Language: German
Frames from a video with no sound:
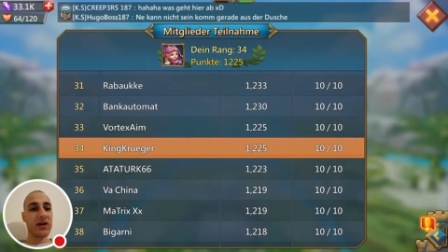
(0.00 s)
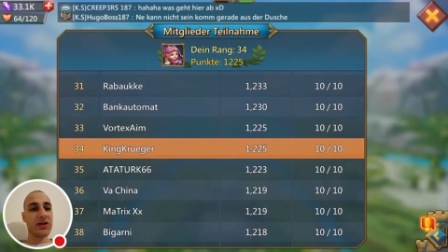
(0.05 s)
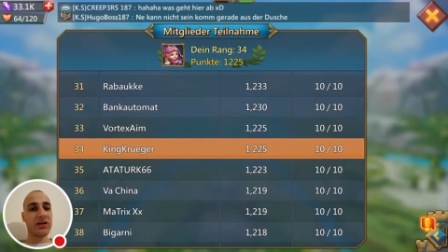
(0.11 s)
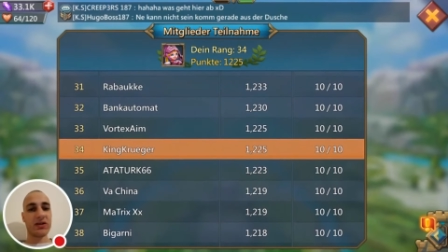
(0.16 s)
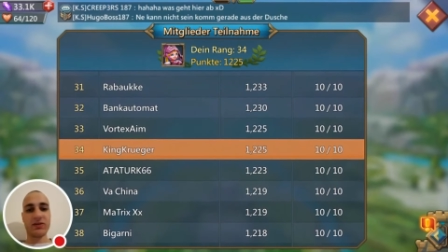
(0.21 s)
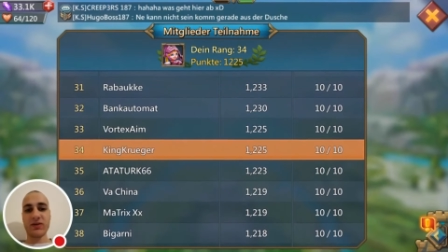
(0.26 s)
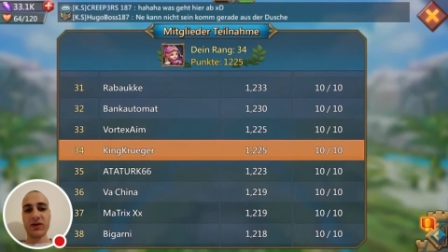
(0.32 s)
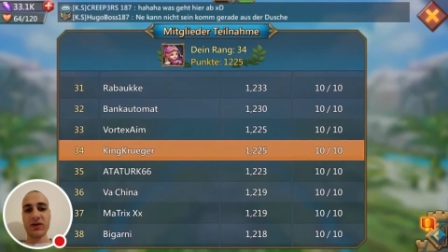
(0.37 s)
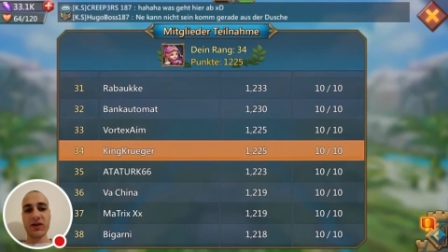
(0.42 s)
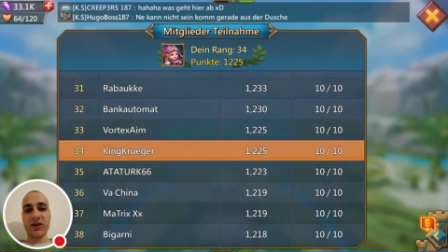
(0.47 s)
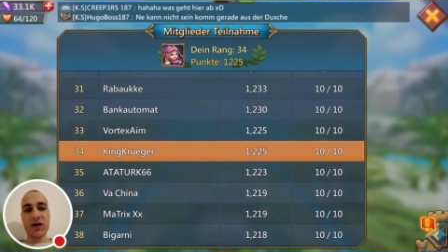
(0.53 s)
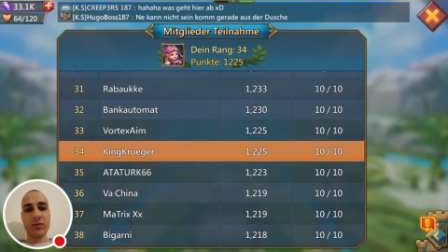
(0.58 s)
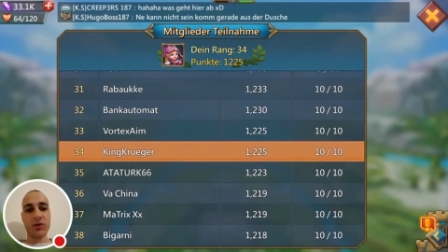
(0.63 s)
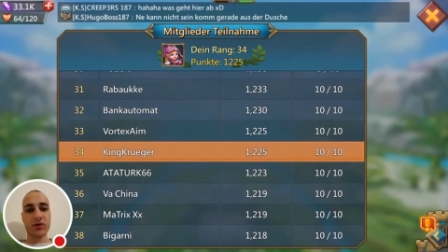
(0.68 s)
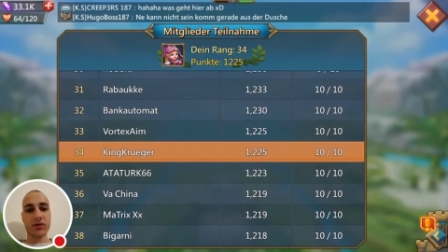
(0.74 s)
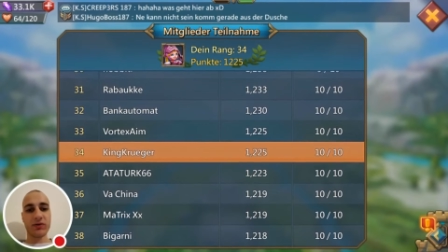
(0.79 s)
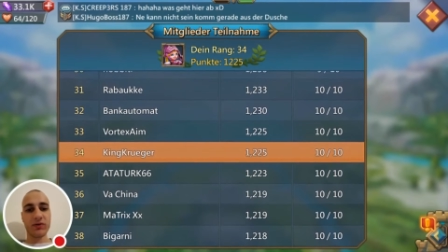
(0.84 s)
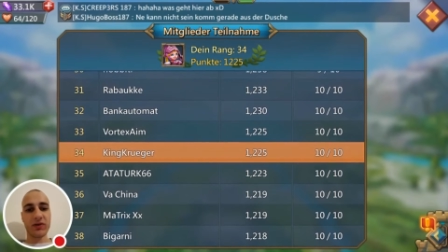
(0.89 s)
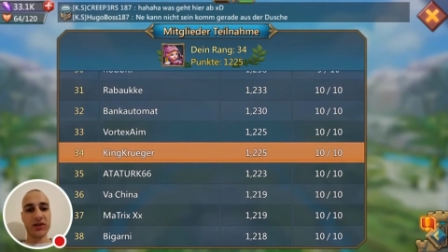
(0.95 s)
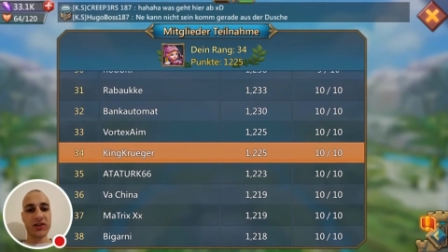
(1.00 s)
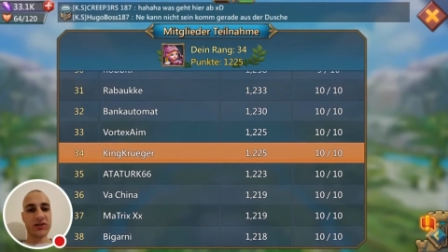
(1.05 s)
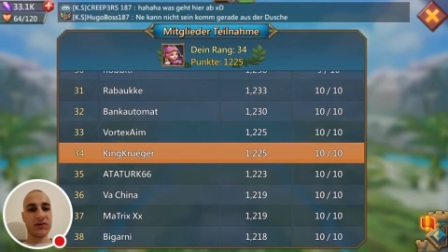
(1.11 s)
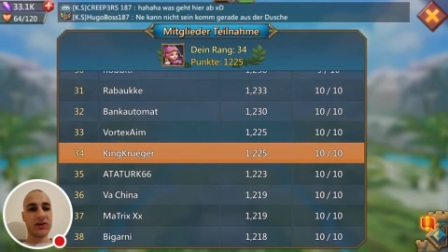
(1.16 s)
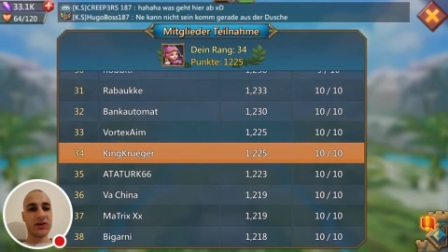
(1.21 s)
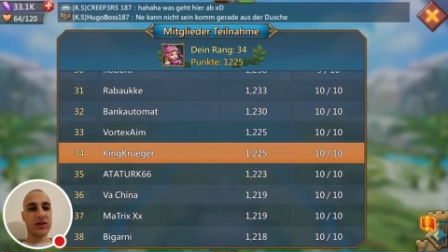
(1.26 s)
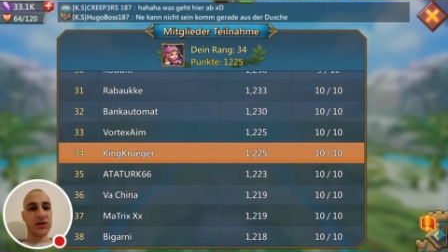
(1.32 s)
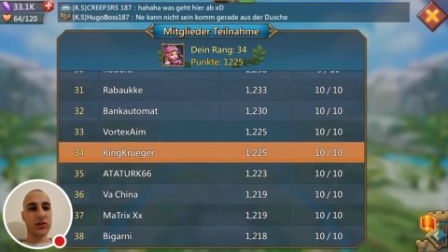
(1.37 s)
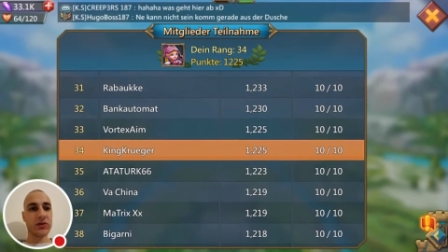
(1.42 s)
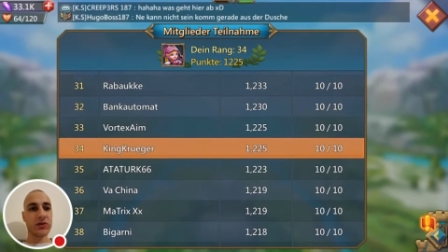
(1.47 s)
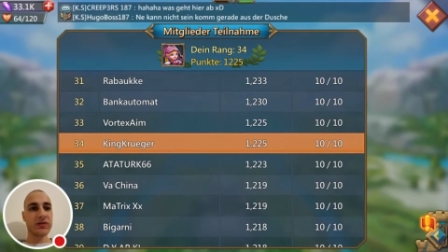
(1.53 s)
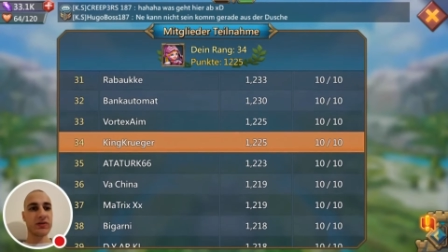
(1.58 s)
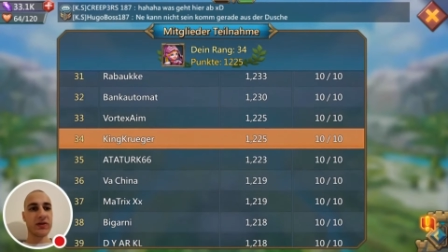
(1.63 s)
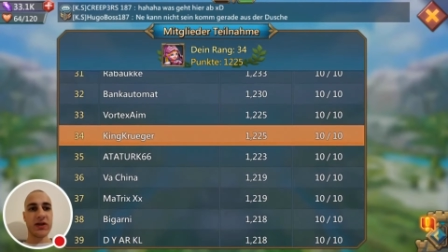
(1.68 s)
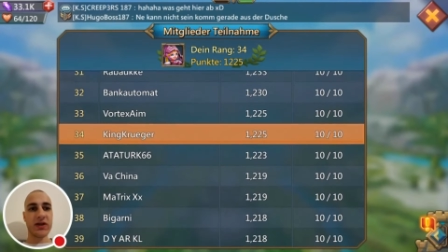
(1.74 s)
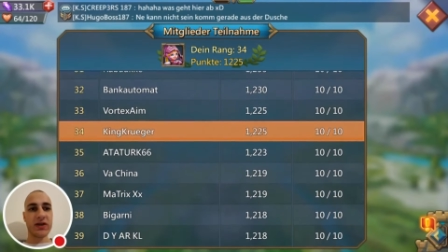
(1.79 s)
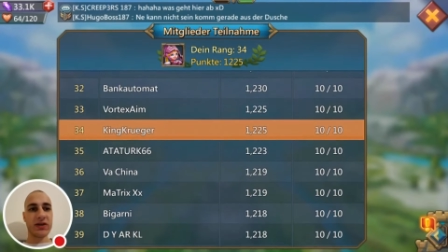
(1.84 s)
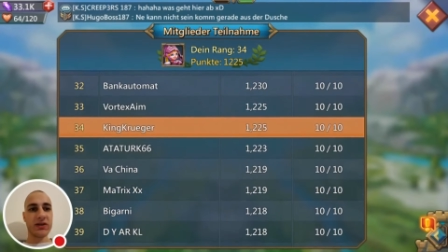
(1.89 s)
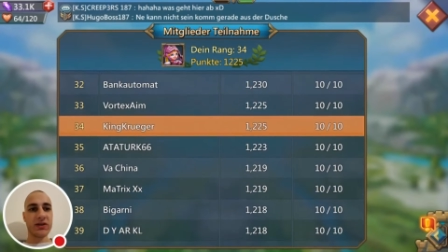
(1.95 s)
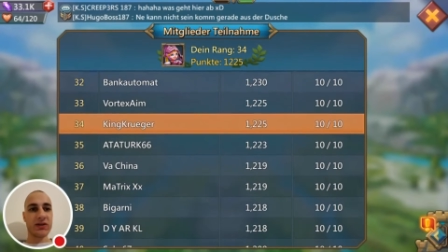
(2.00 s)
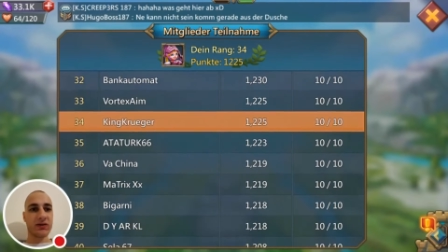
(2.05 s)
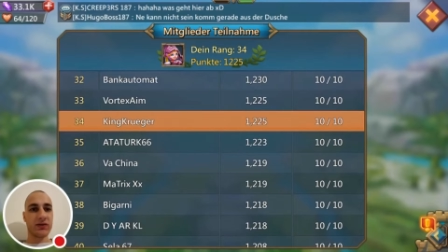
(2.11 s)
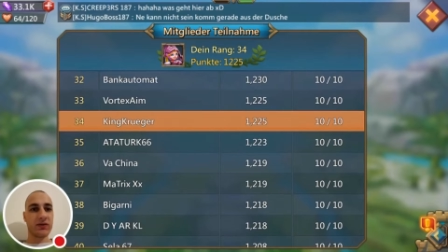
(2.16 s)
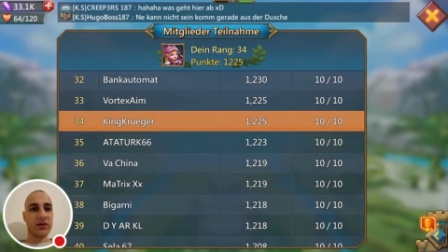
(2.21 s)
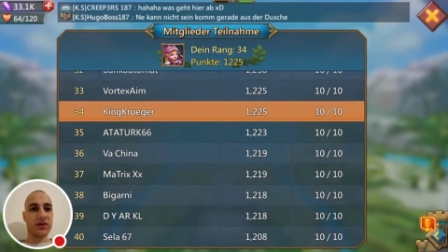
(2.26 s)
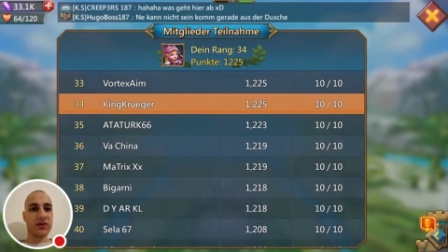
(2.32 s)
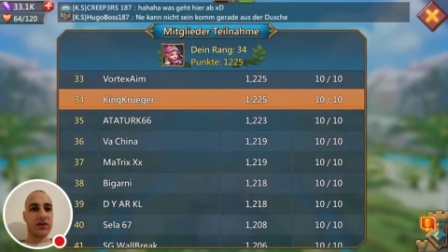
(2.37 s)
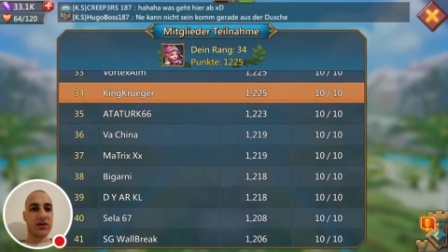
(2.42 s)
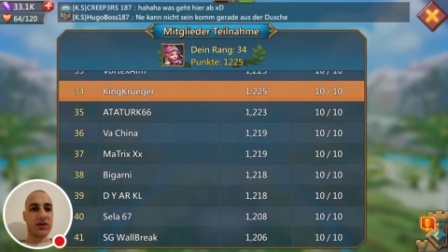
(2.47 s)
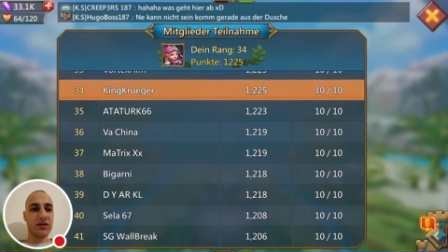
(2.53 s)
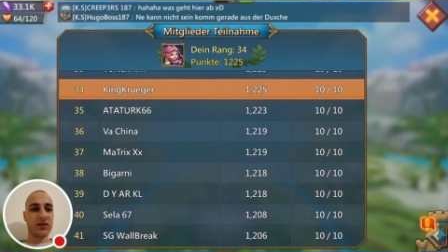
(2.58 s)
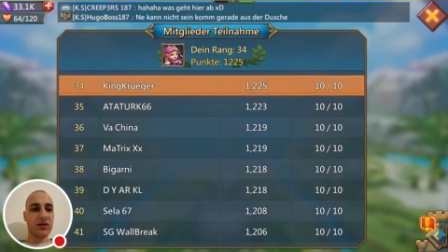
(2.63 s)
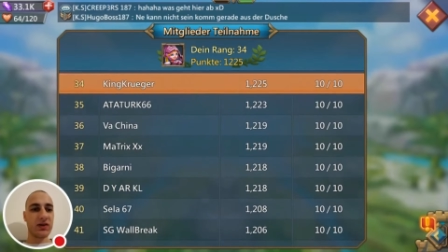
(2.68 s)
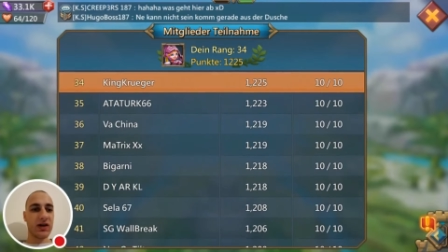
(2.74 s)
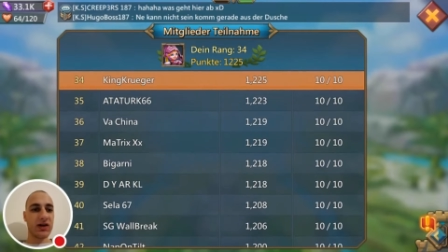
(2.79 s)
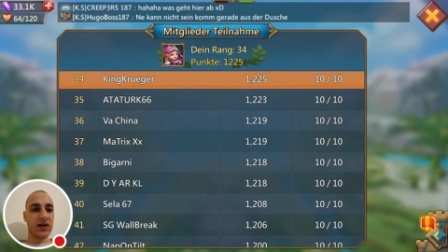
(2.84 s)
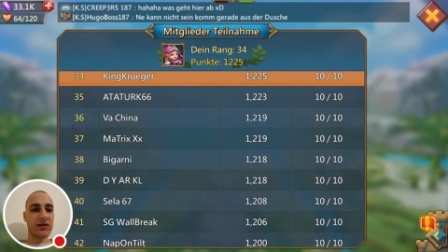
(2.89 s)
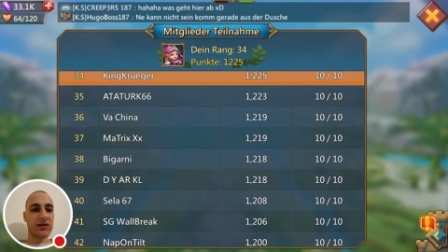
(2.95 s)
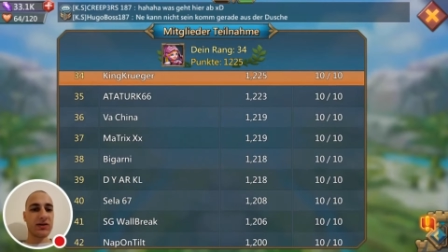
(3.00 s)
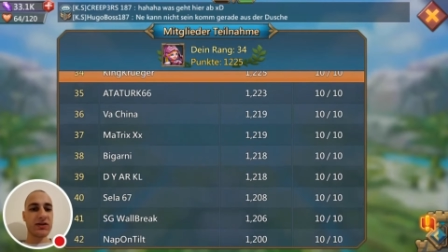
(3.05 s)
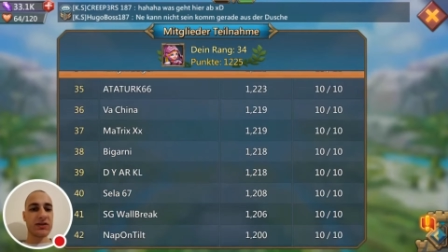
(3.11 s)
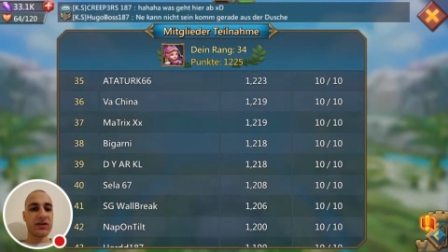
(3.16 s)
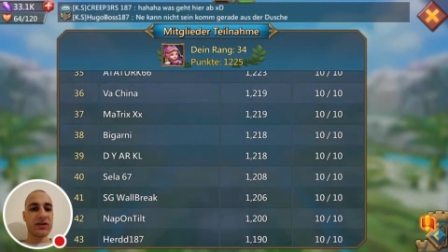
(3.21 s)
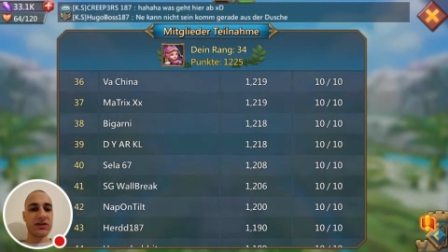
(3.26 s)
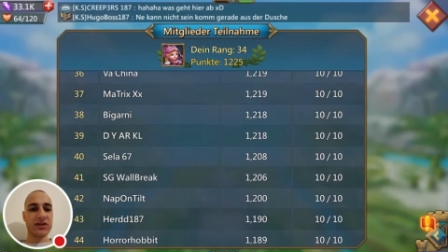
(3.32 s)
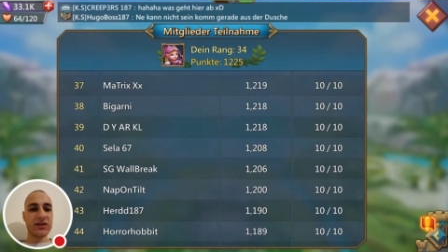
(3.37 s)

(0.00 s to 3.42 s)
Deswegen kamen auch so wenig Videos. Das wird sich jetzt wieder ändern.